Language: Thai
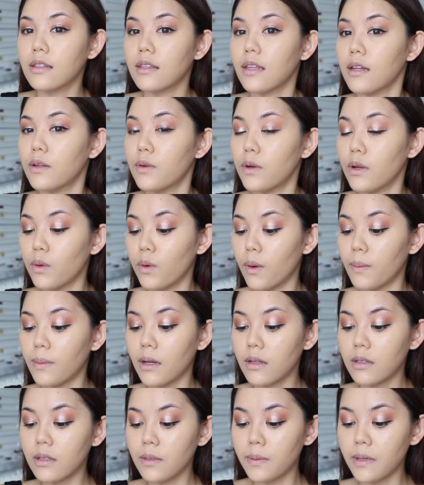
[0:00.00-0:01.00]
แต่โดยรวม
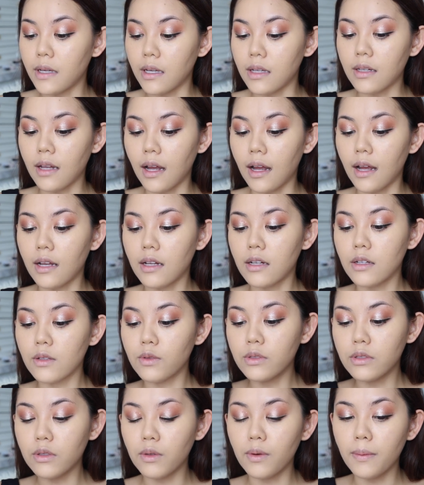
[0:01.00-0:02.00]
แล้วคือพีทอะ
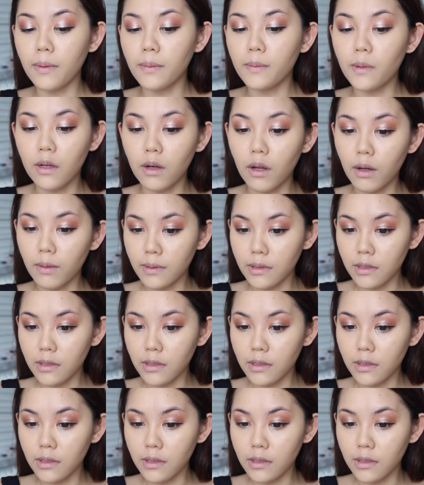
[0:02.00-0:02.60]
รู้สึกว่ามันเป็นรอง